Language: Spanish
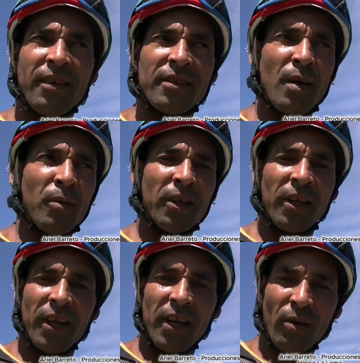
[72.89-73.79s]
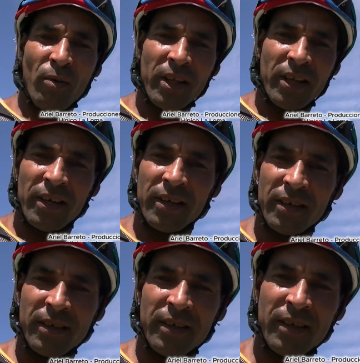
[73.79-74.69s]
Siempre te ten en cuenta.
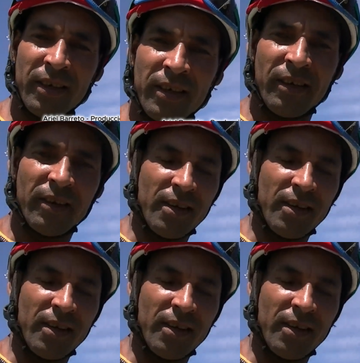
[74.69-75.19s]
Gracias, Renato.